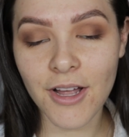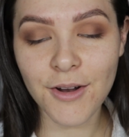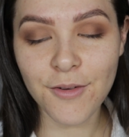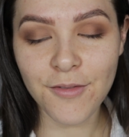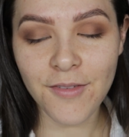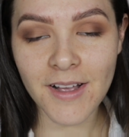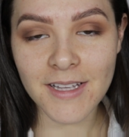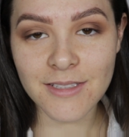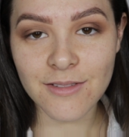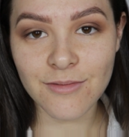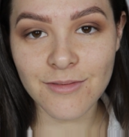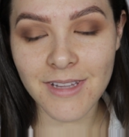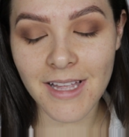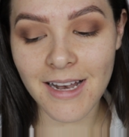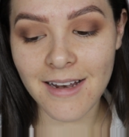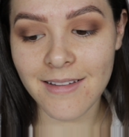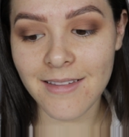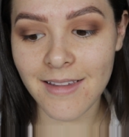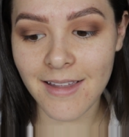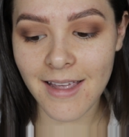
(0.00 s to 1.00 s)
Agora eu faço um
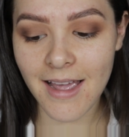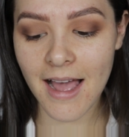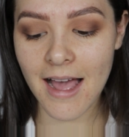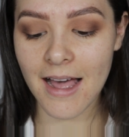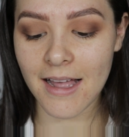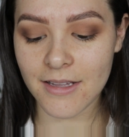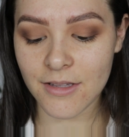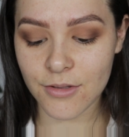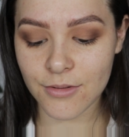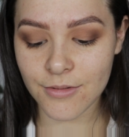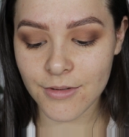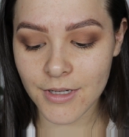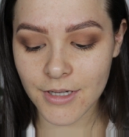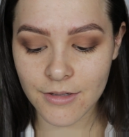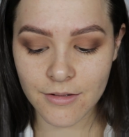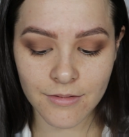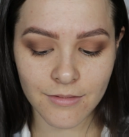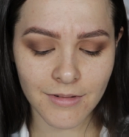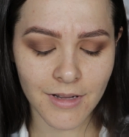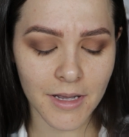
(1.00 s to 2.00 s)
delineado,
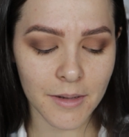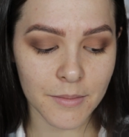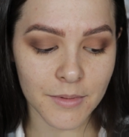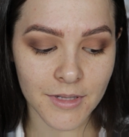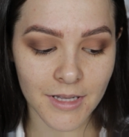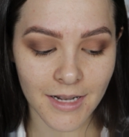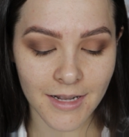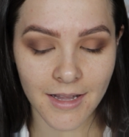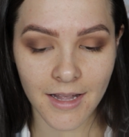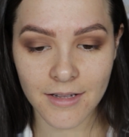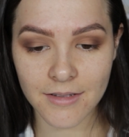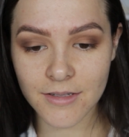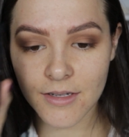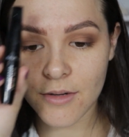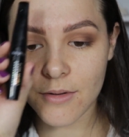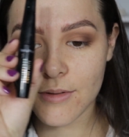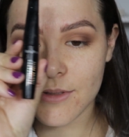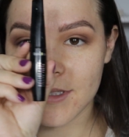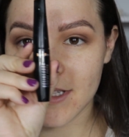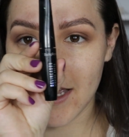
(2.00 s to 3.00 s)
eu não lembro o delineado
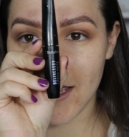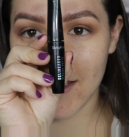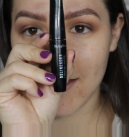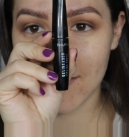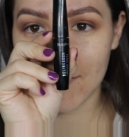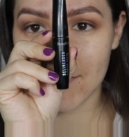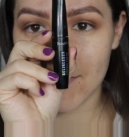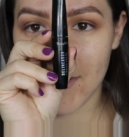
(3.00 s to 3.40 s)
que eu usei,